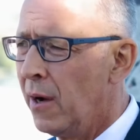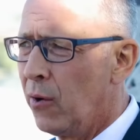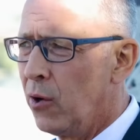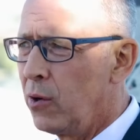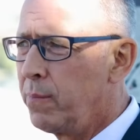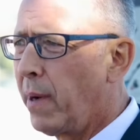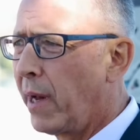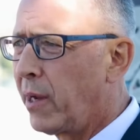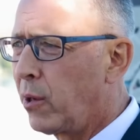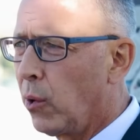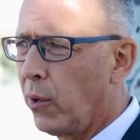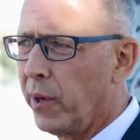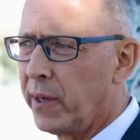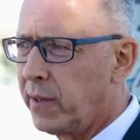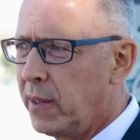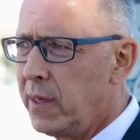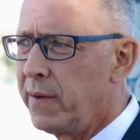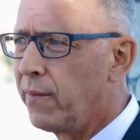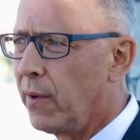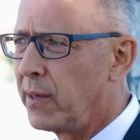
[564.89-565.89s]
Und bei
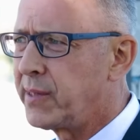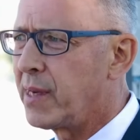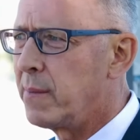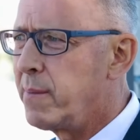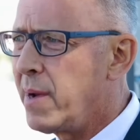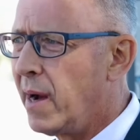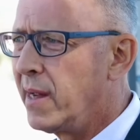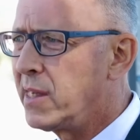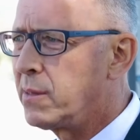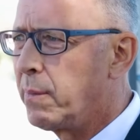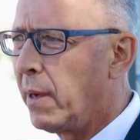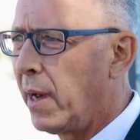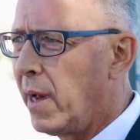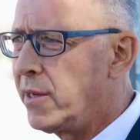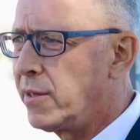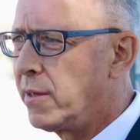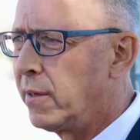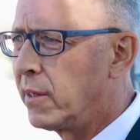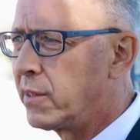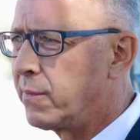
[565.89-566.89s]
Korrektiv war es ja mehr als berechtigt.